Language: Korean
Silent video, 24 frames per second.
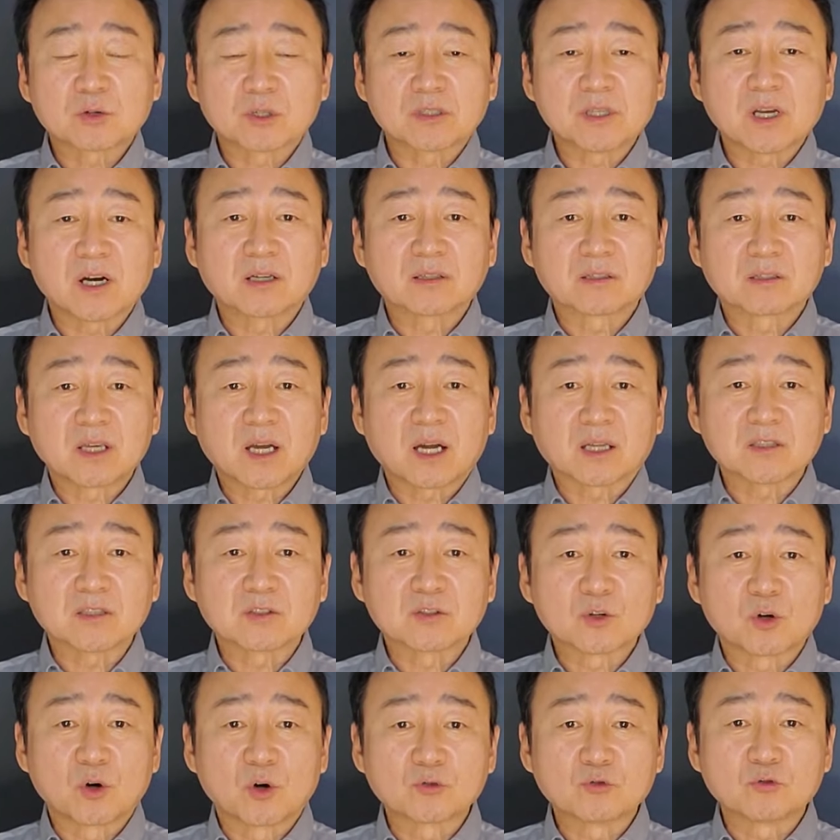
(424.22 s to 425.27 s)
그냥 하는 게
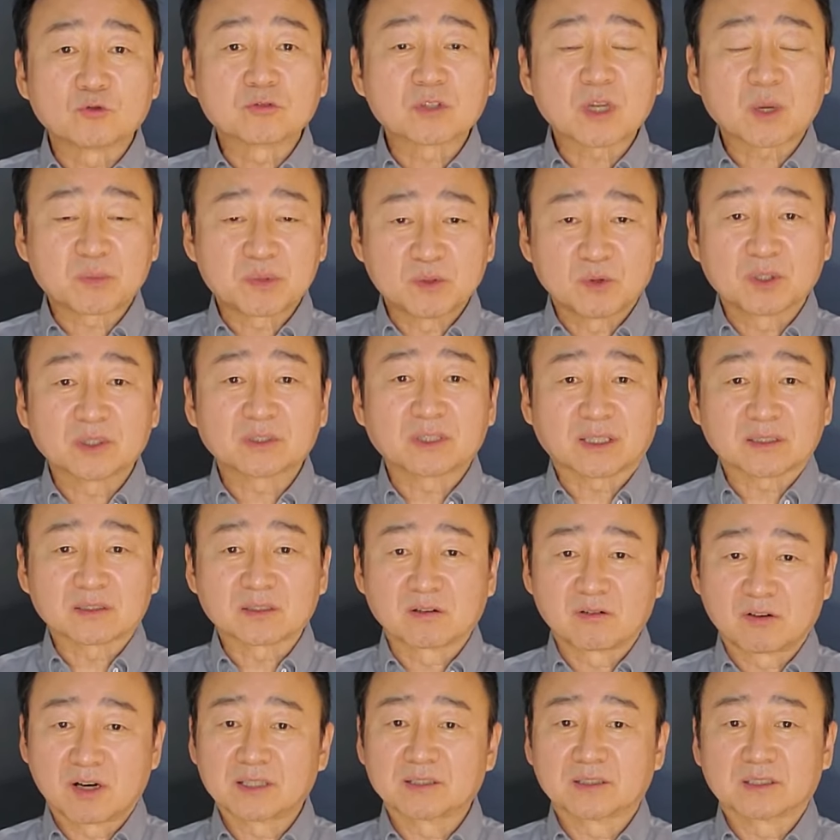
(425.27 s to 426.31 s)
아니죠. 융자 비용이 다
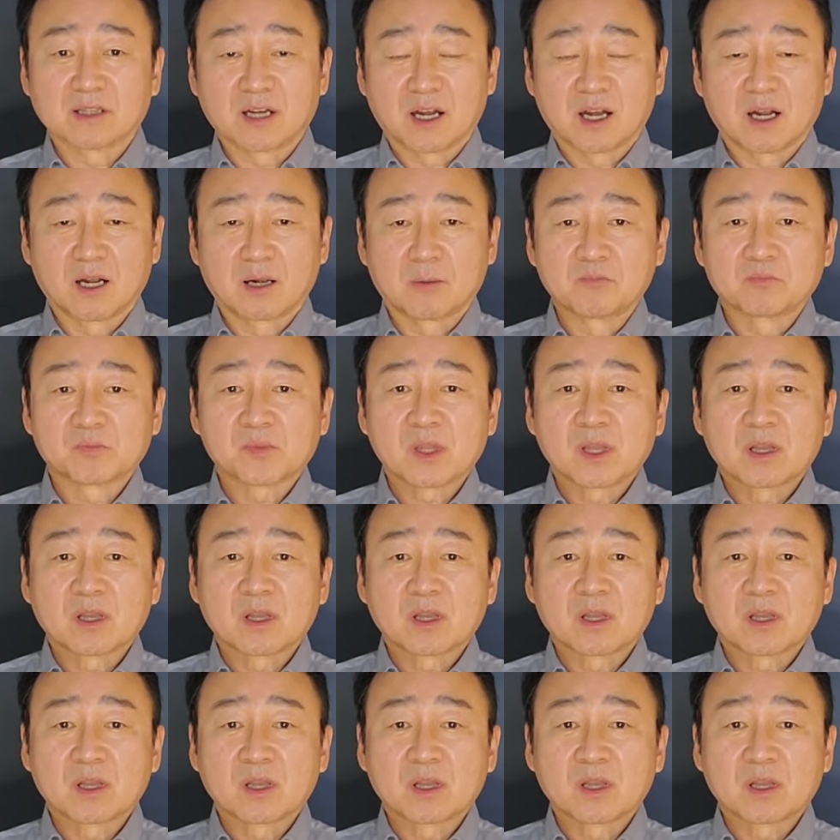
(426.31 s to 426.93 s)
들어가니까.